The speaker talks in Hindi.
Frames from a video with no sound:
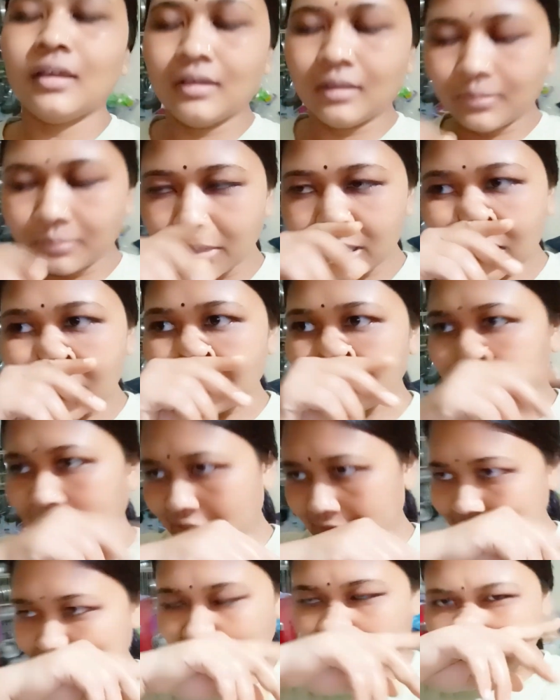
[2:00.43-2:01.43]
मतलब
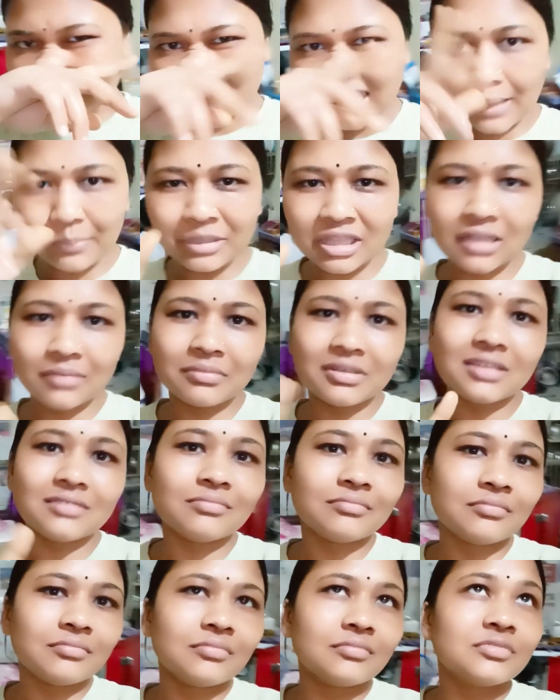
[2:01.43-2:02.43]
अच्छा लगता है मतलब
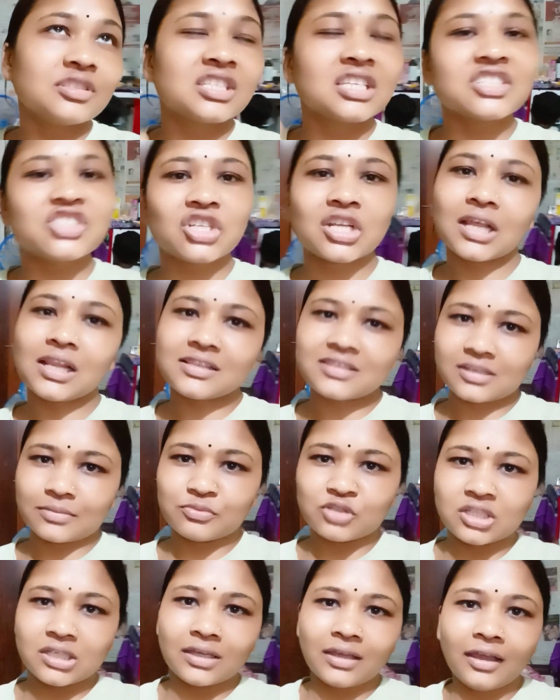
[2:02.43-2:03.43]
सीजनल
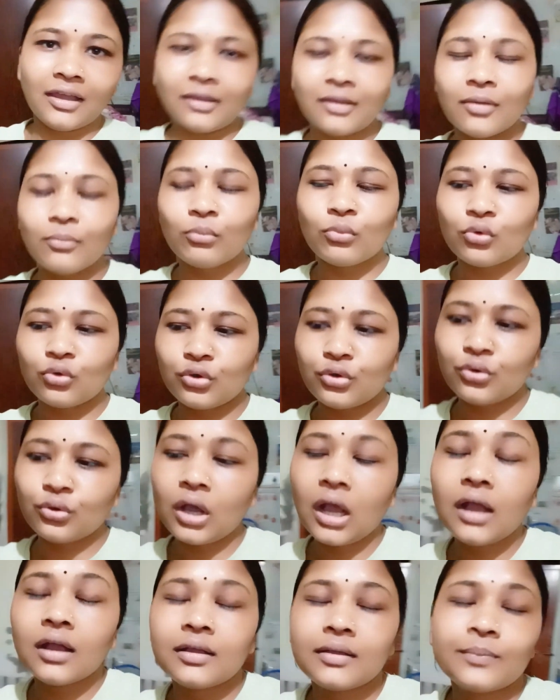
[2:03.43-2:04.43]
सब्जी है पुटू का
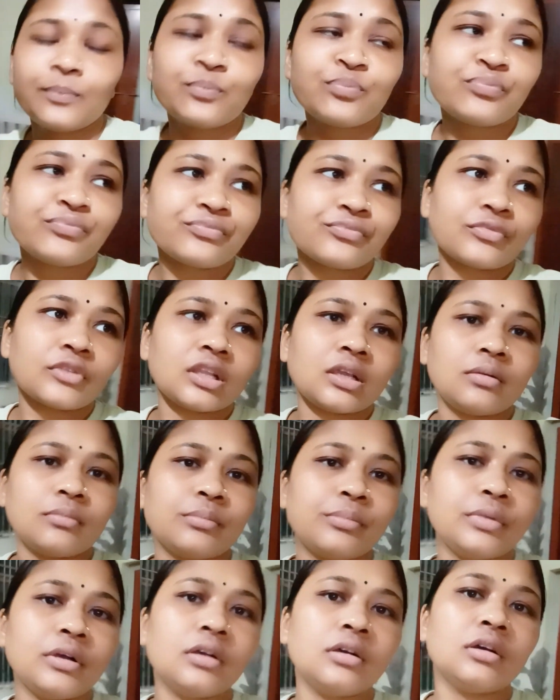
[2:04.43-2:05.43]

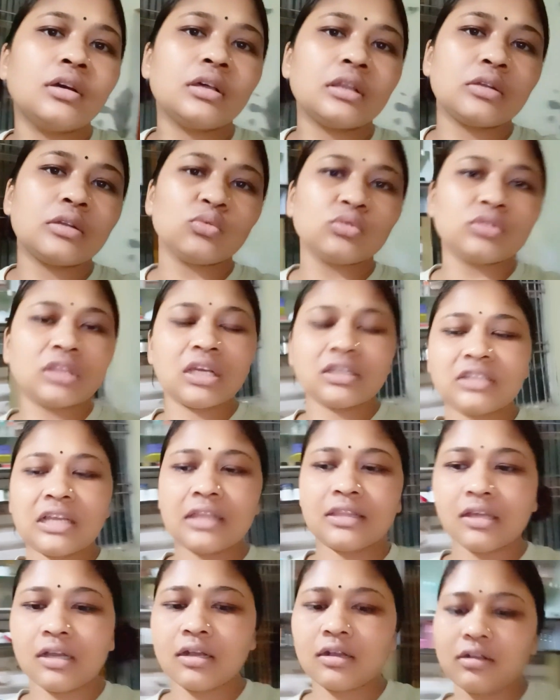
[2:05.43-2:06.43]
पर उतना
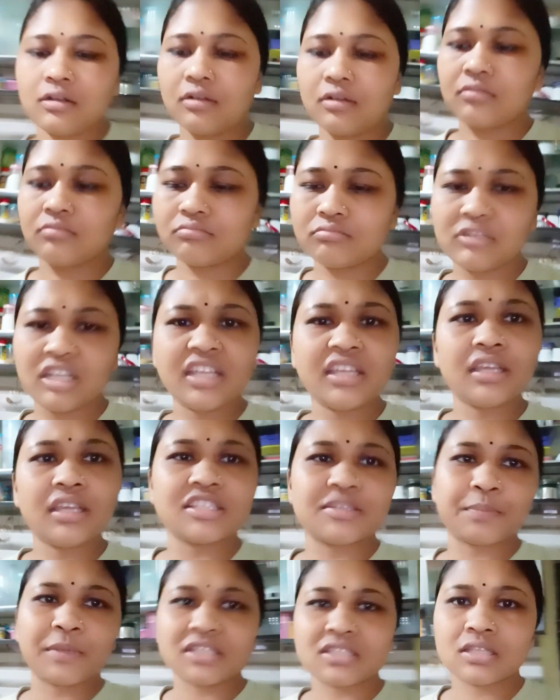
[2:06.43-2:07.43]
ज़्यादा नहीं कि
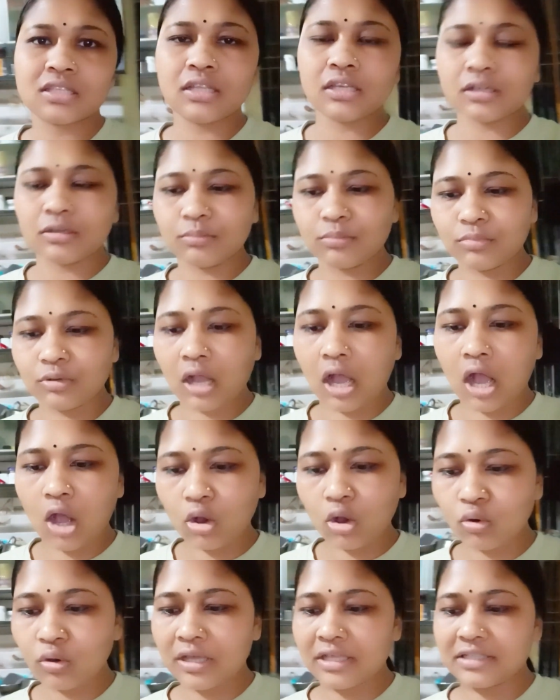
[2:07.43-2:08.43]
स्पेशली
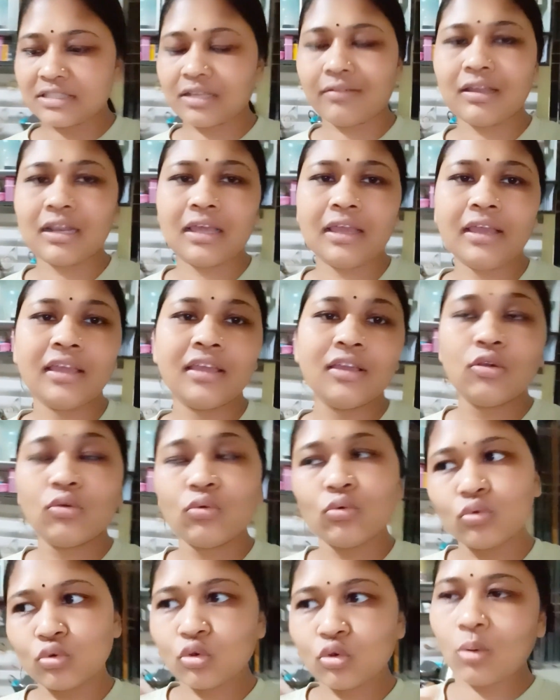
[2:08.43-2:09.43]
खाओ ऐसा वाला है
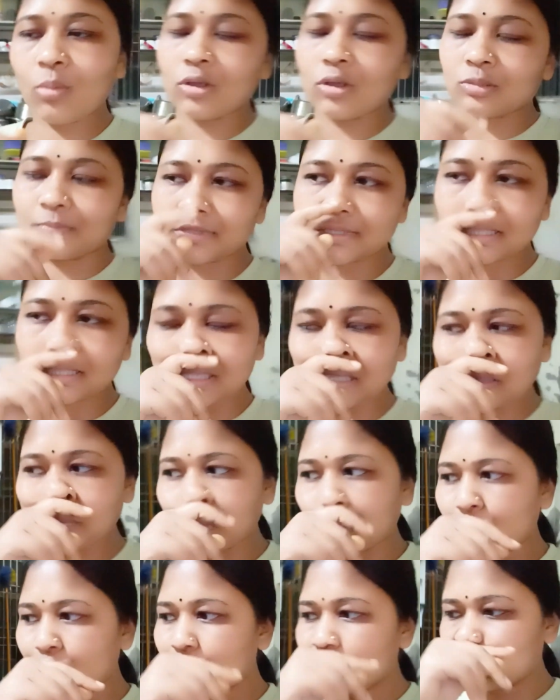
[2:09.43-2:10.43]
उनको बहुत पसंद है
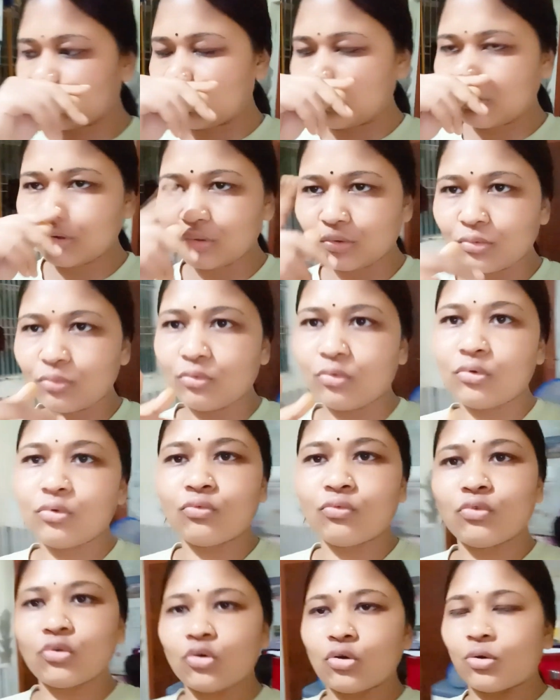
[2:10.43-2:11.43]
पुट्टू तो वो